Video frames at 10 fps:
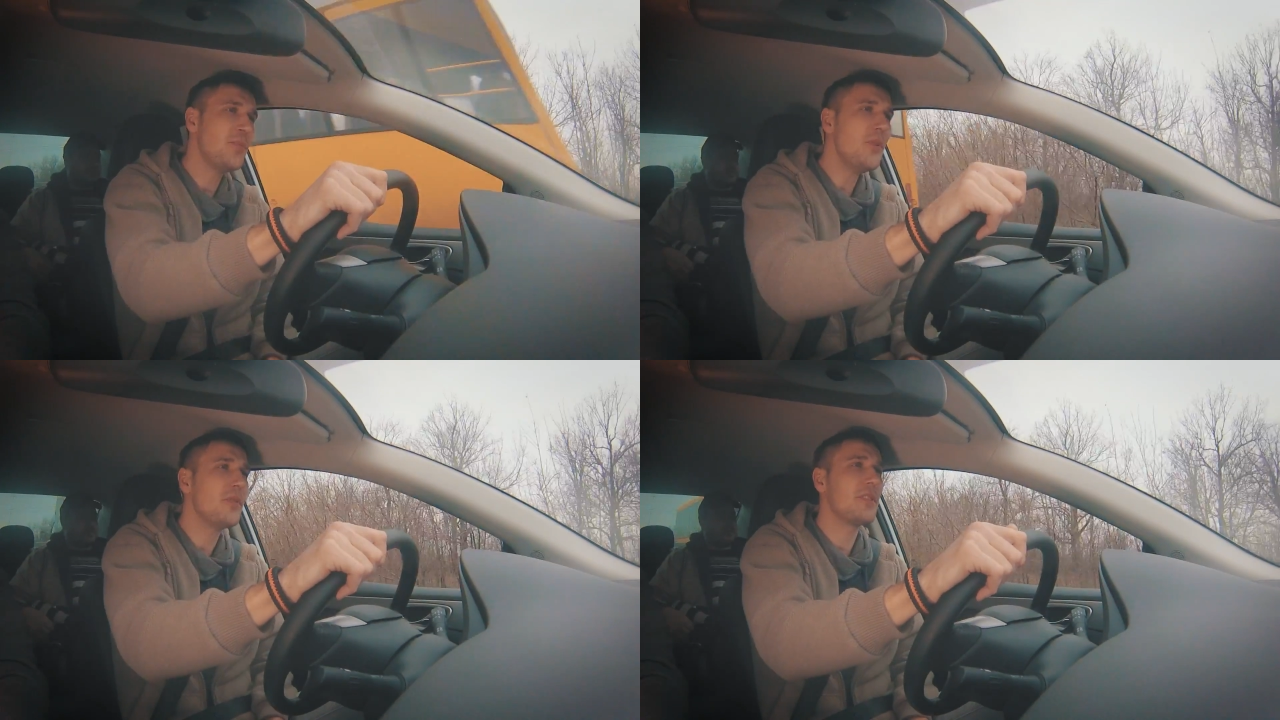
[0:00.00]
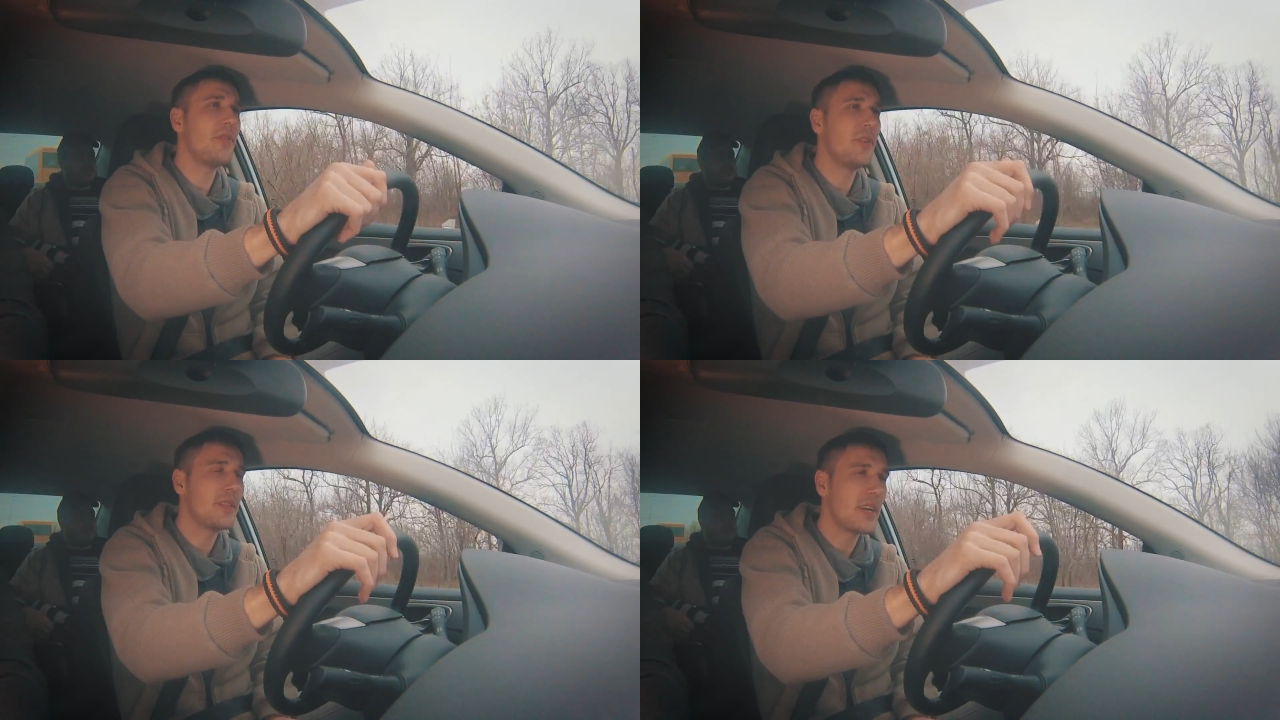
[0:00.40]
почему ее
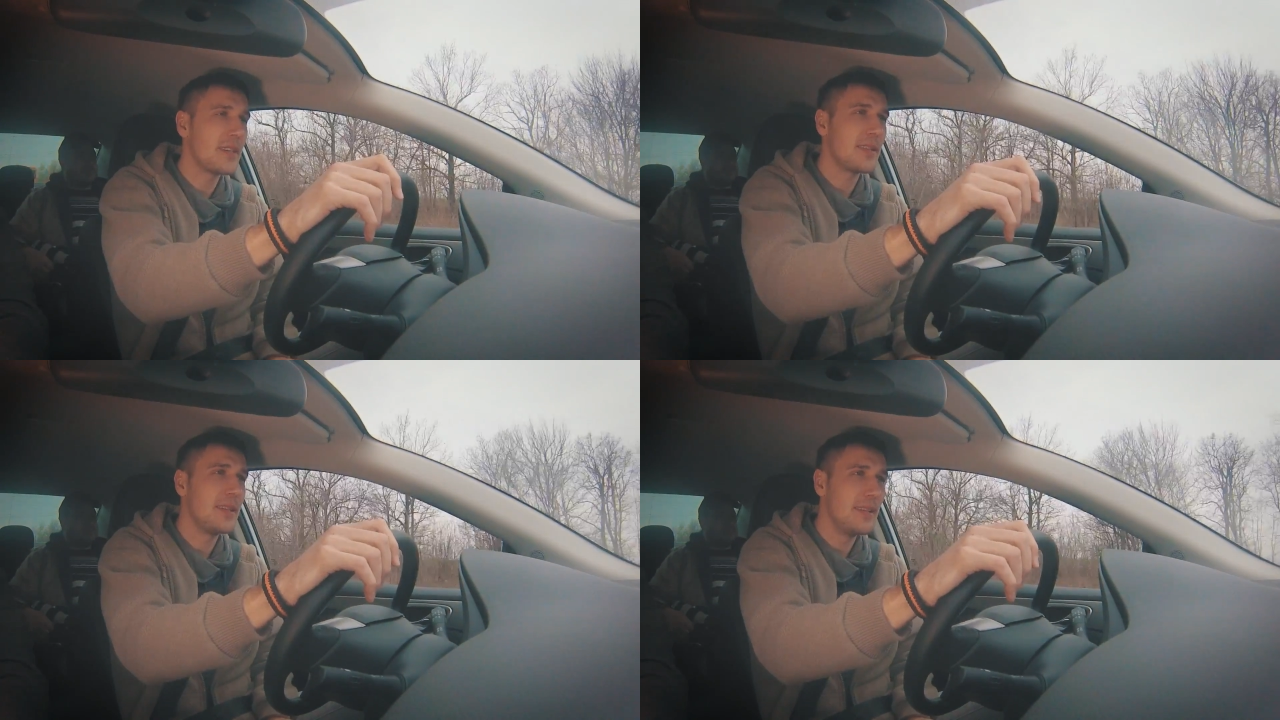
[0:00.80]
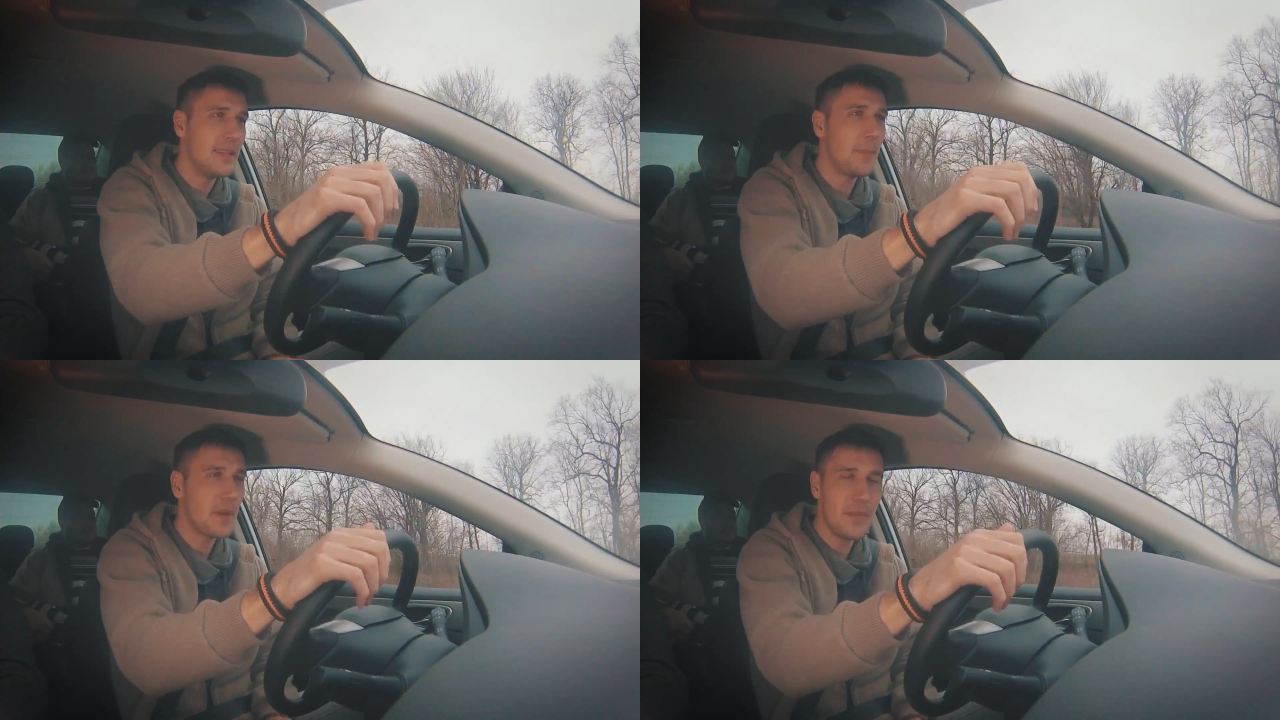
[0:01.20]
называют трассой?
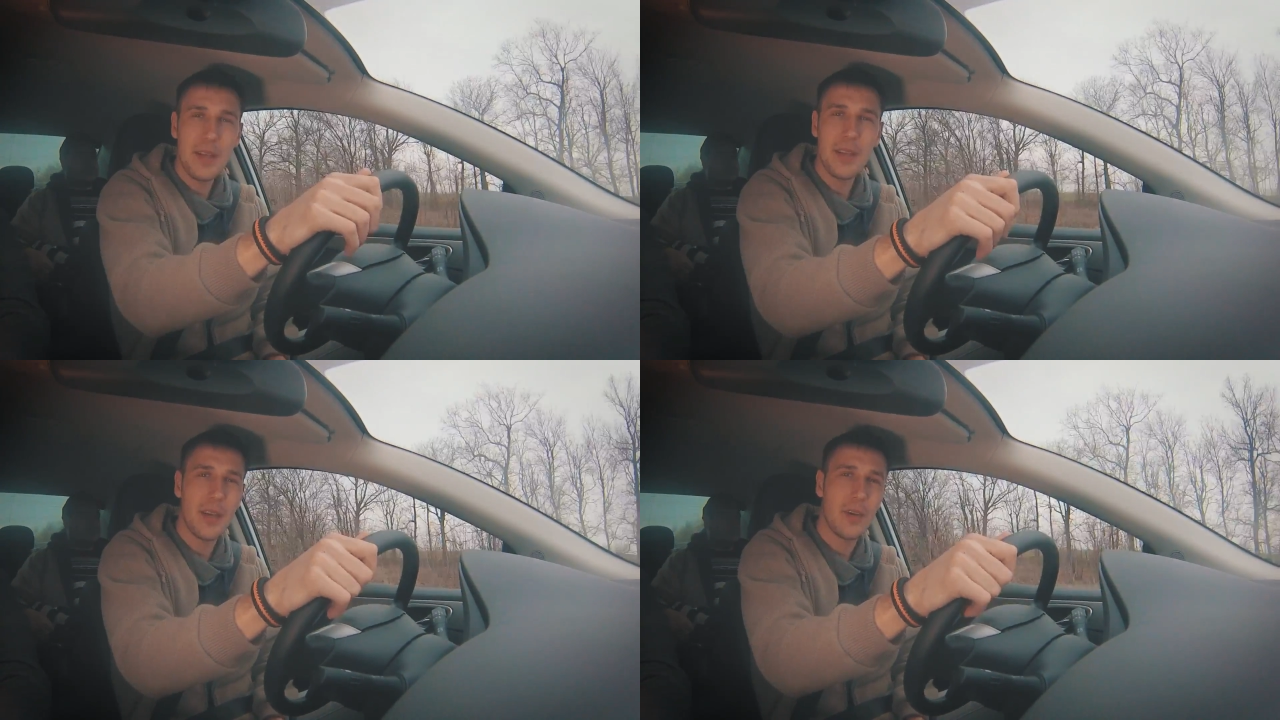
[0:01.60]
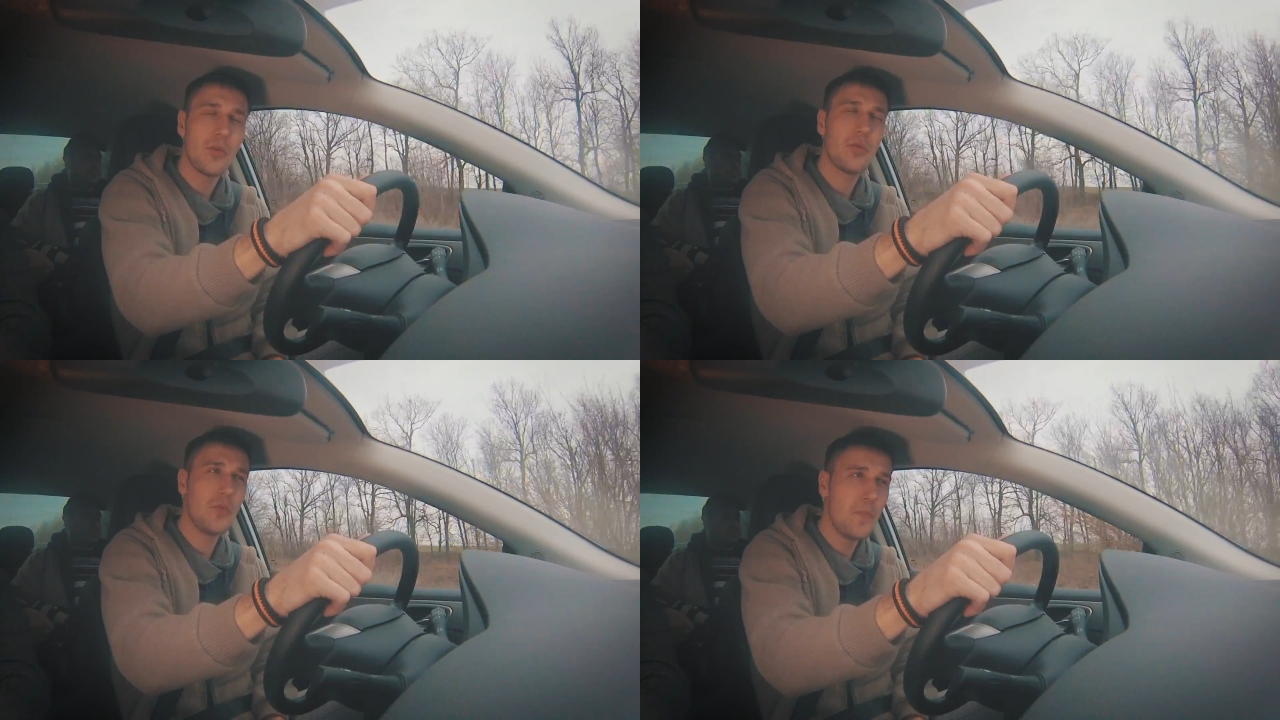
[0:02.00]

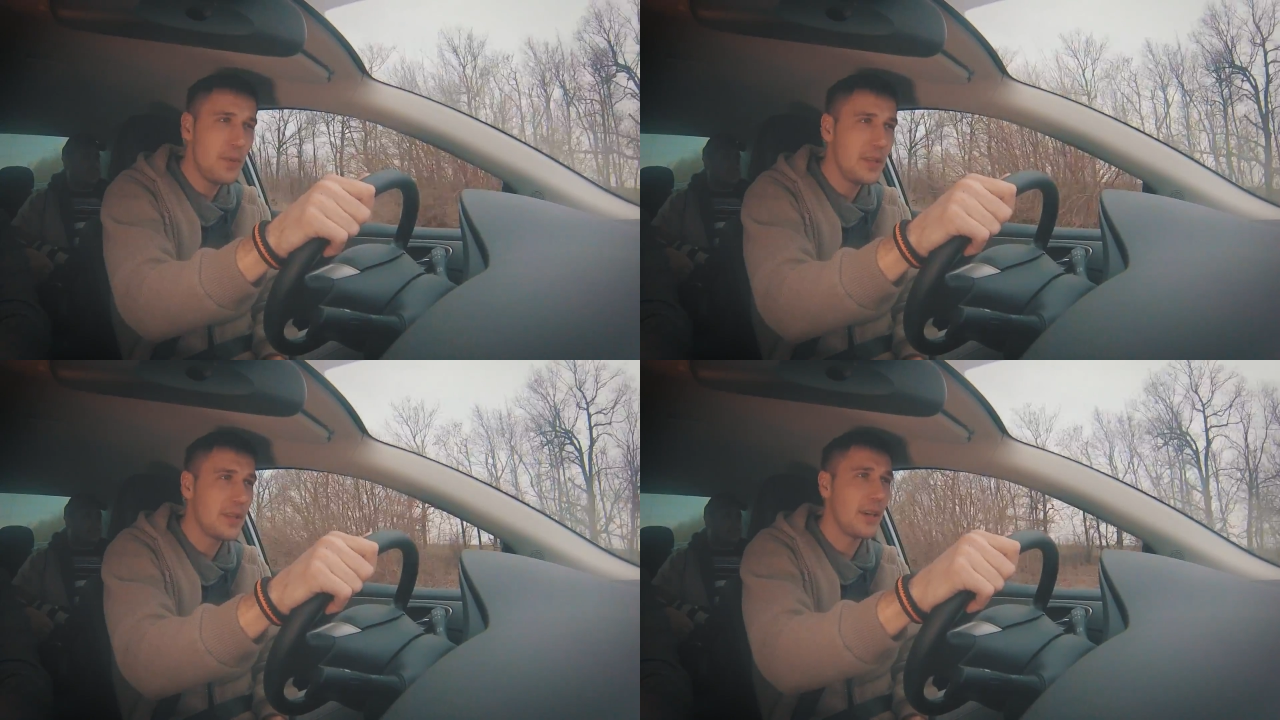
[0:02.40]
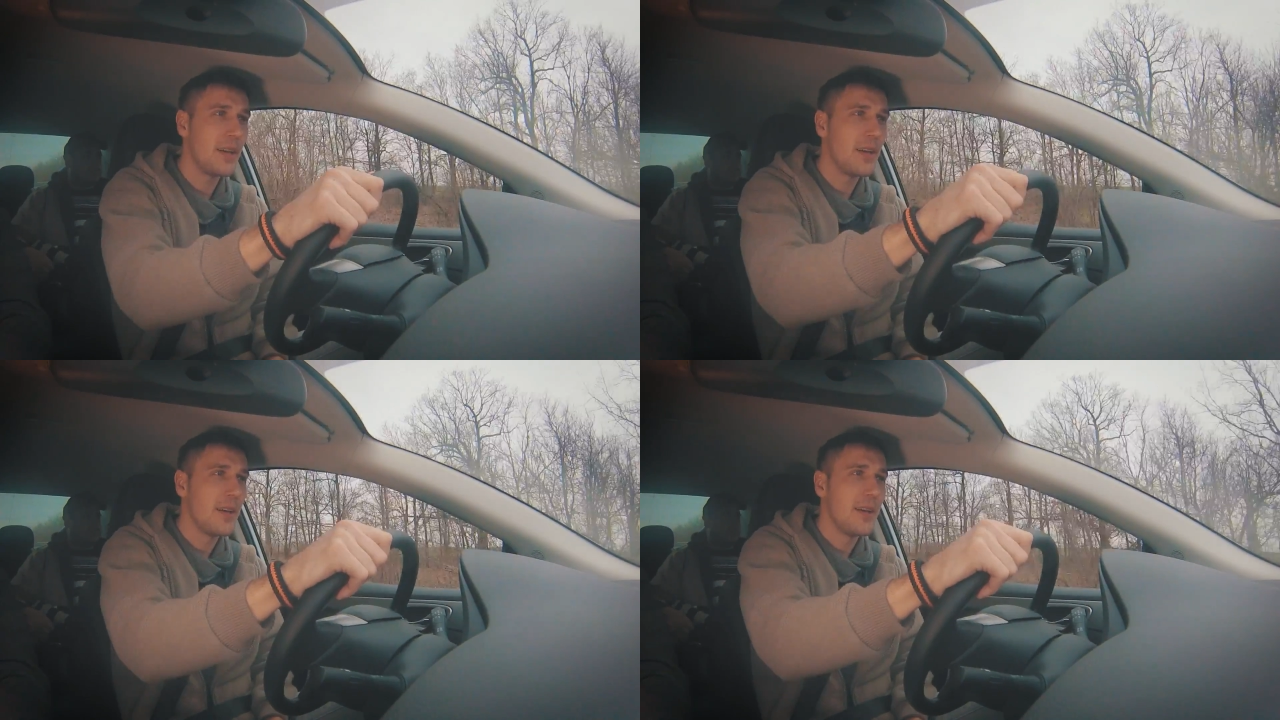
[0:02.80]
Направление
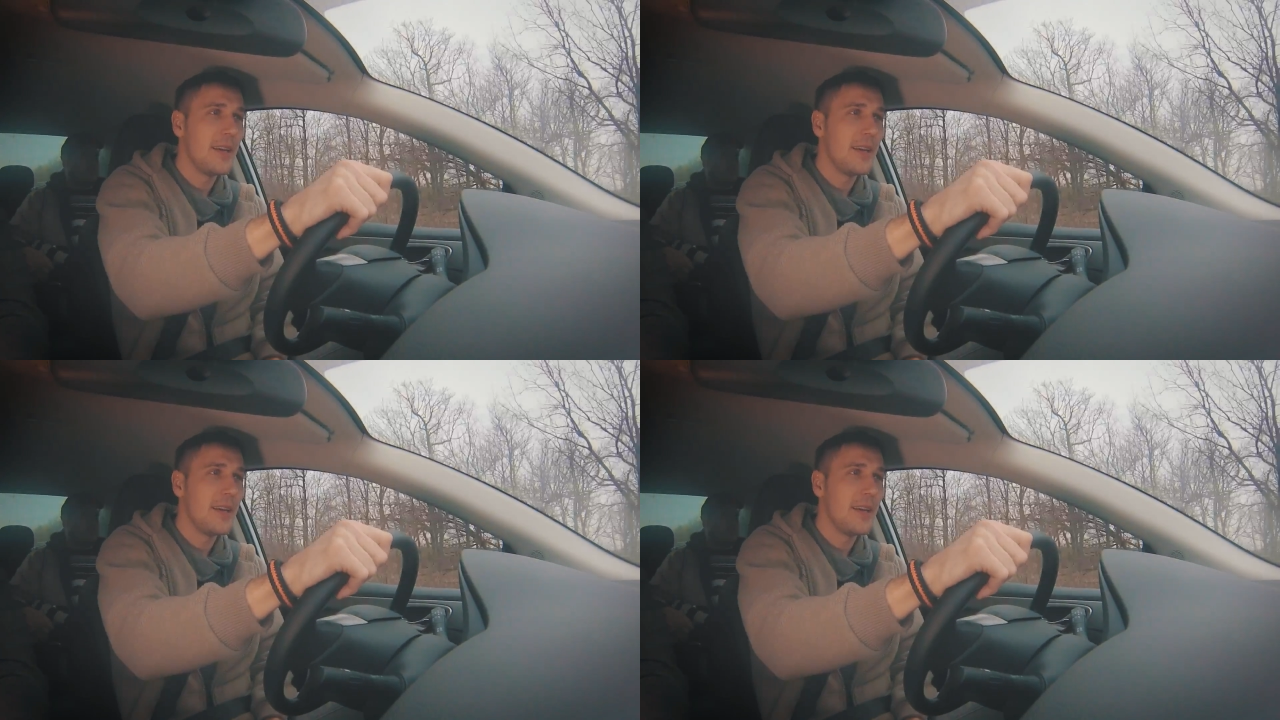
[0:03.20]
убитое.